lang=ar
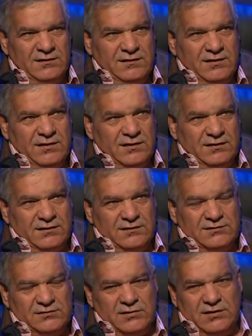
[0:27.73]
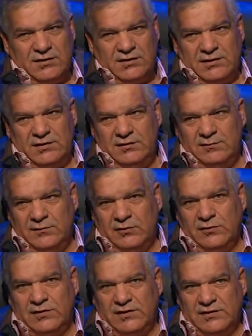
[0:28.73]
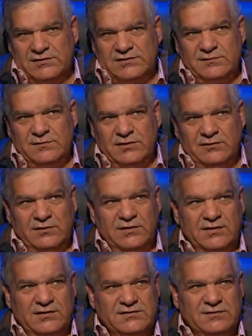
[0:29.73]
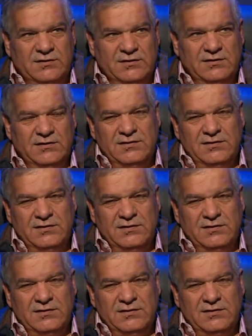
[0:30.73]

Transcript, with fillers: لكن سواء كان الموقع رسمي او غير رسمي